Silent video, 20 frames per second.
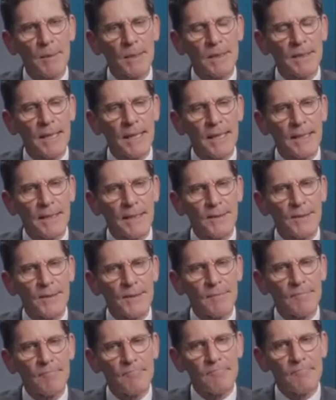
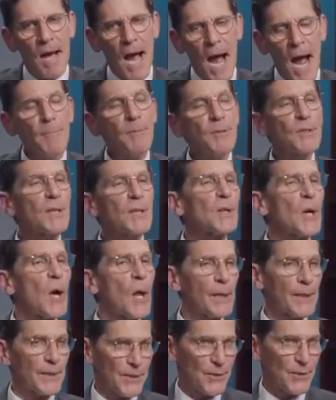complicadas, voy a
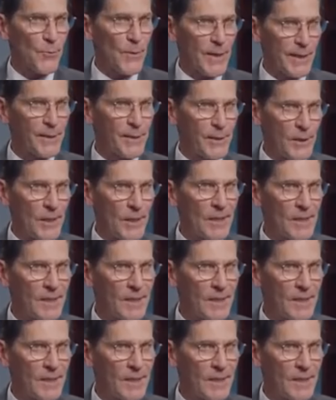llamarla una estafa,